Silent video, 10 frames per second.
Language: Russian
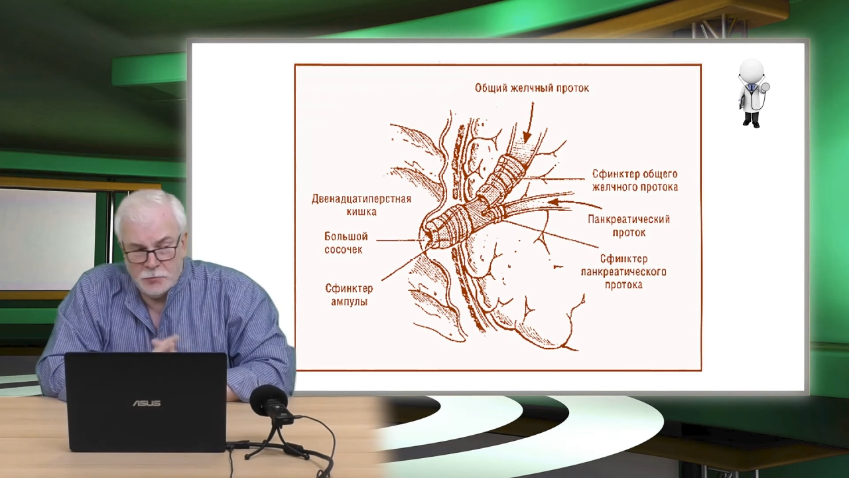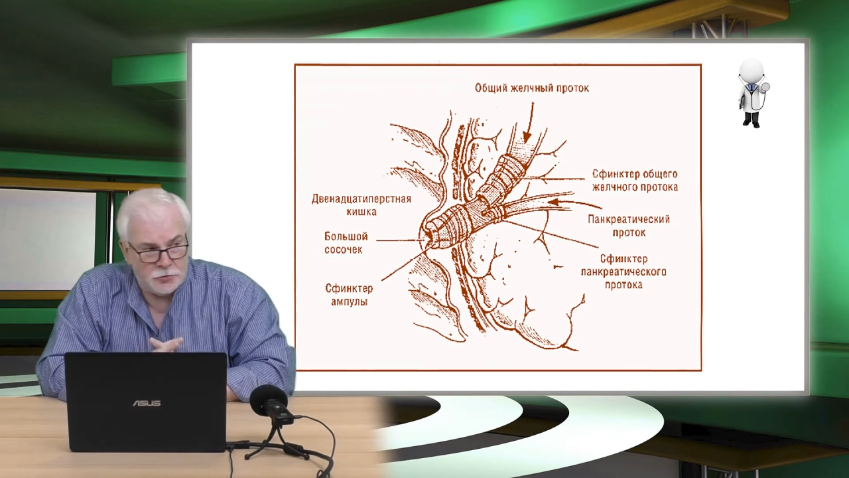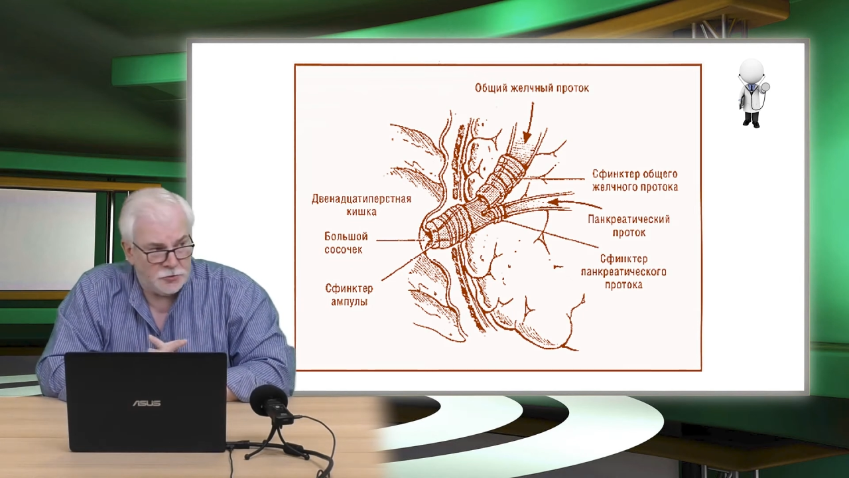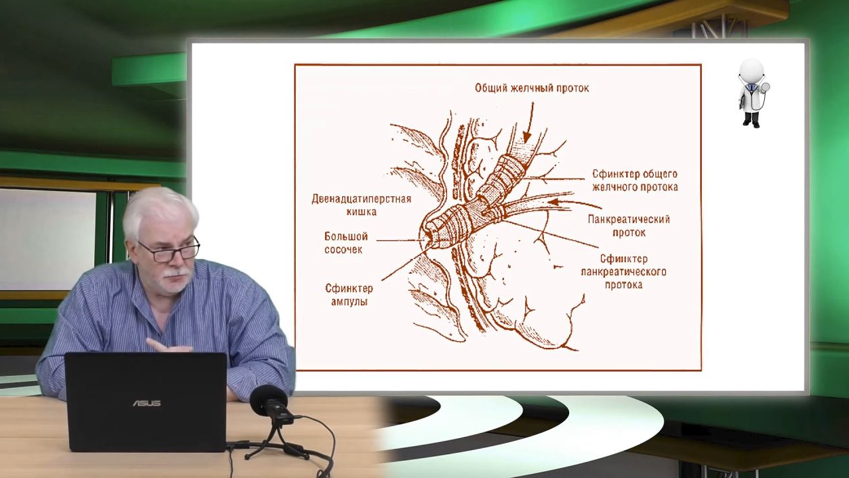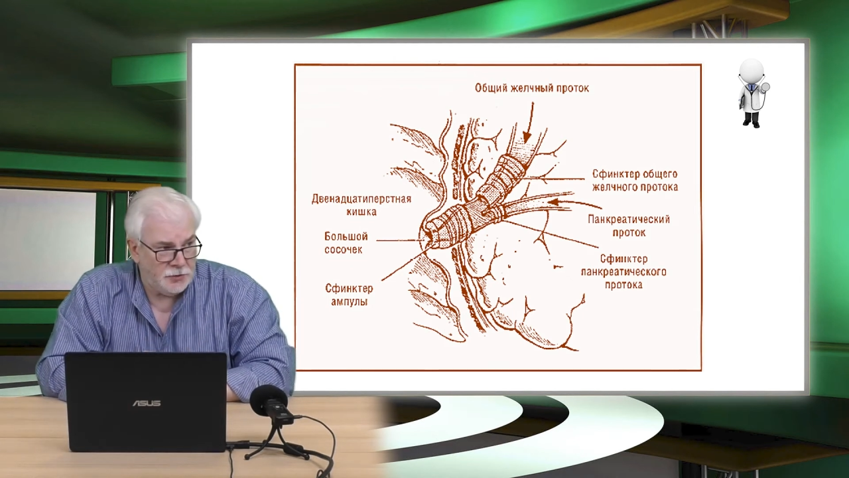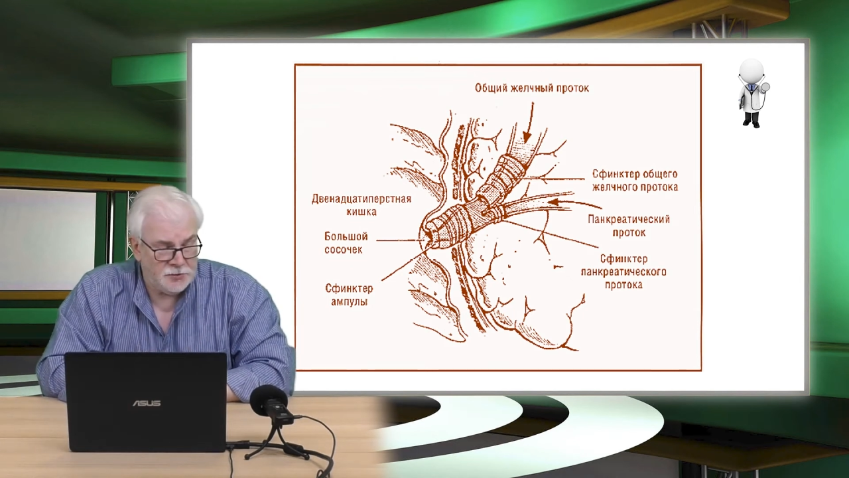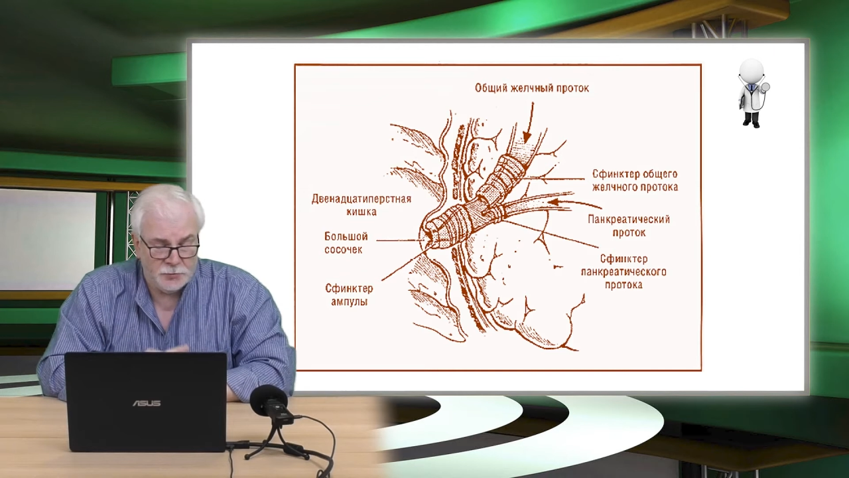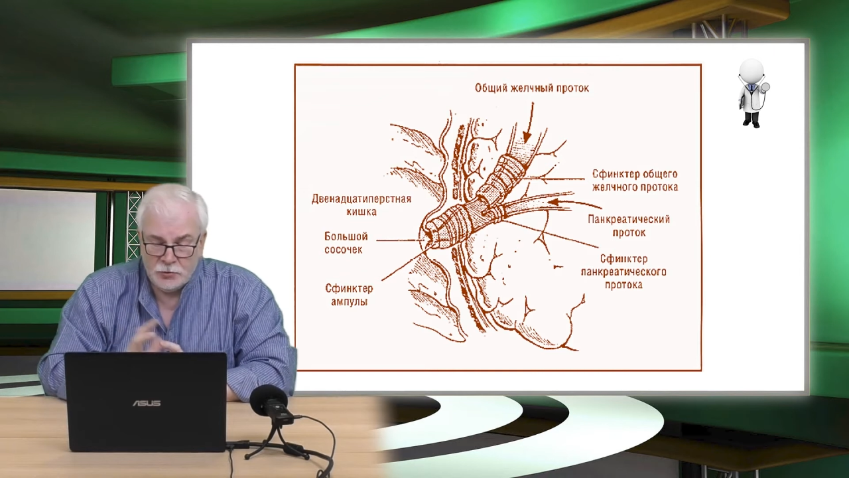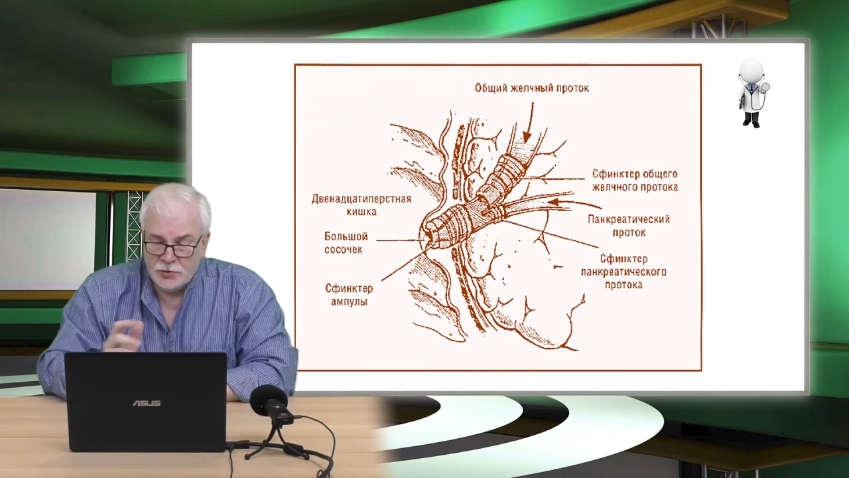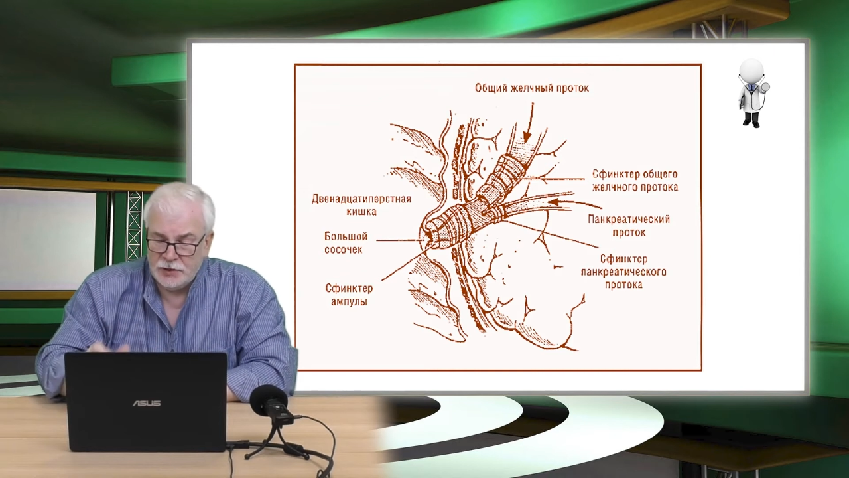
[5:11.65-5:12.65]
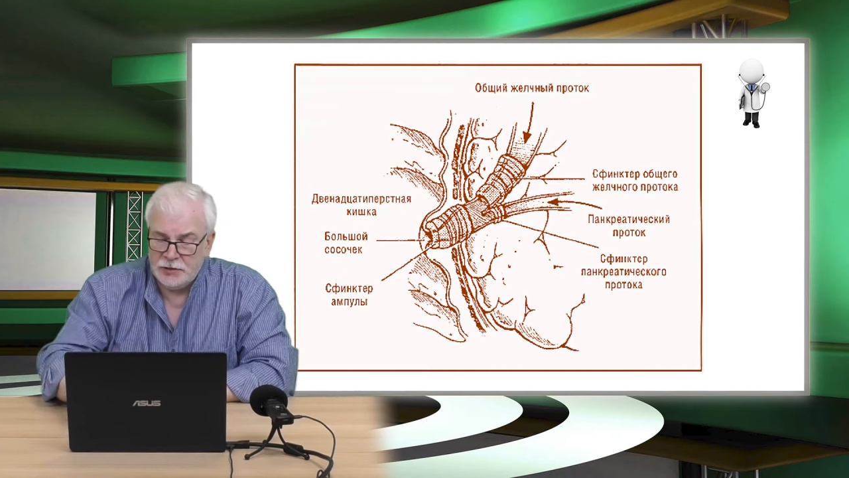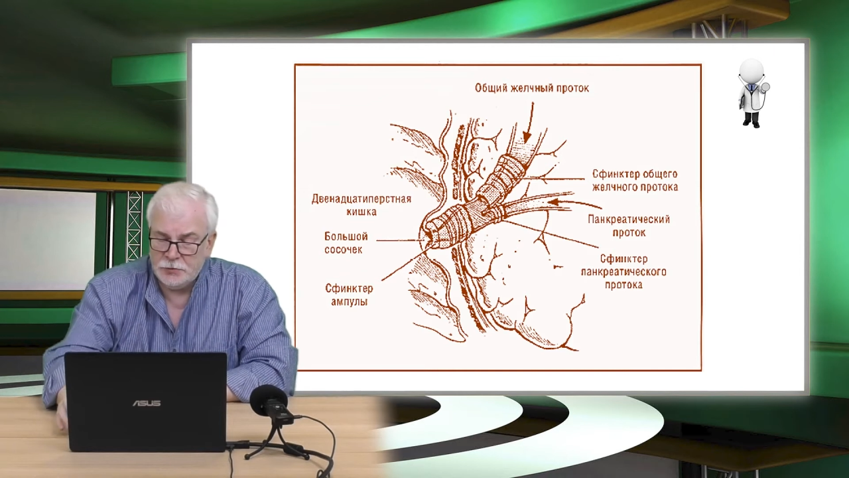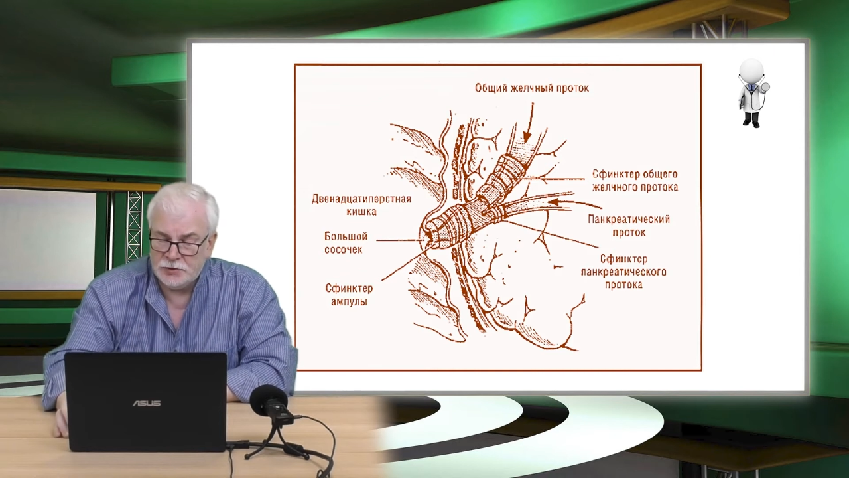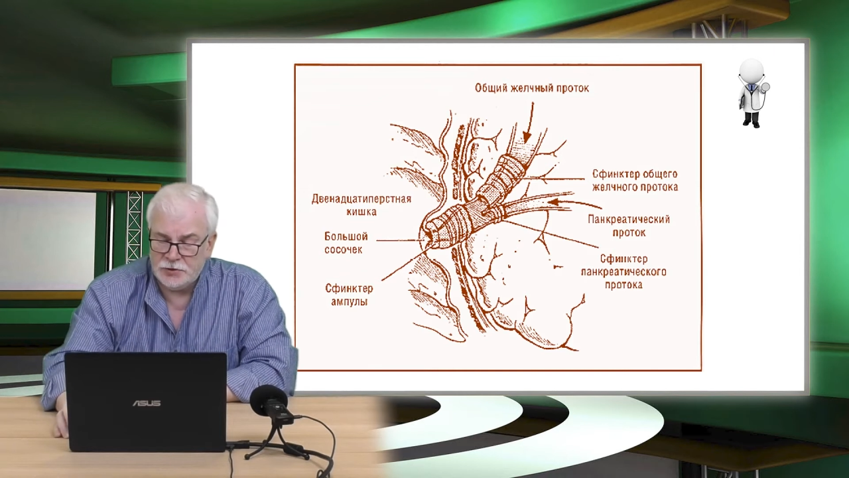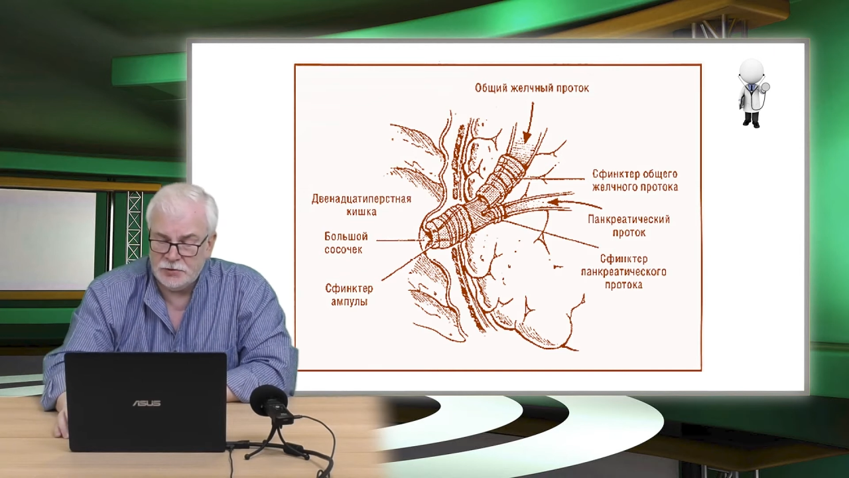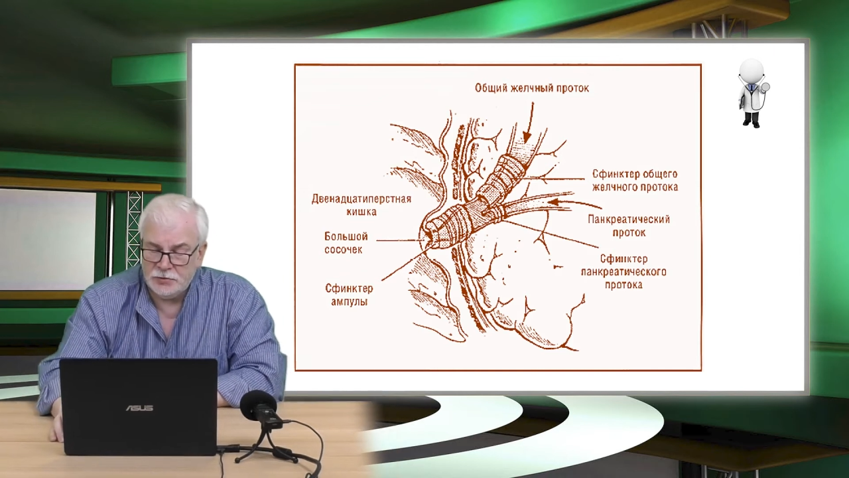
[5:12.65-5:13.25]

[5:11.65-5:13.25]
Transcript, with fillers: может быть много, и вот